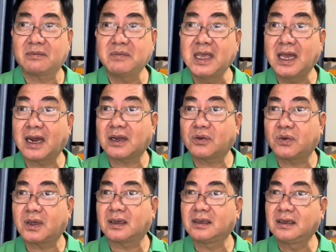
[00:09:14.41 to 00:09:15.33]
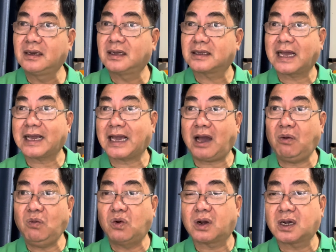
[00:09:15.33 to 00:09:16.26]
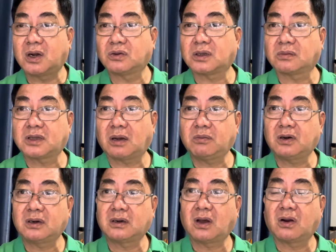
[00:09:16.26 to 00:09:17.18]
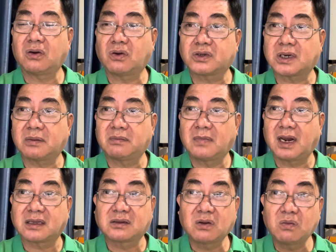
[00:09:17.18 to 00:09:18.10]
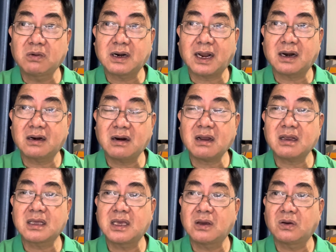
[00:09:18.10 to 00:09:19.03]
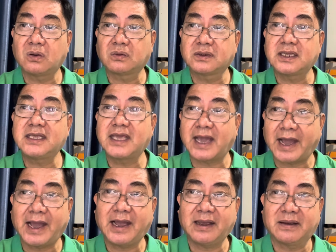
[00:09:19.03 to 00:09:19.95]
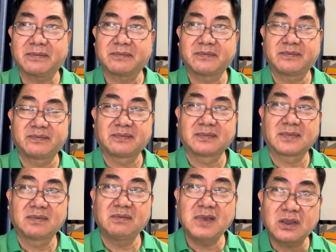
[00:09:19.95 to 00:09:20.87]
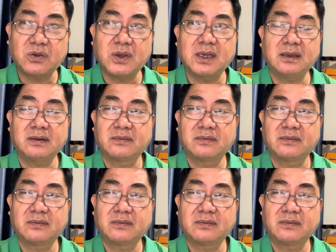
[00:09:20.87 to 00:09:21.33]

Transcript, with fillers: bịa ra chuyện như người ta cáo buộc cựu tổng thống Donald Trump là tung ra rất nhiều tin giả bịa chuyện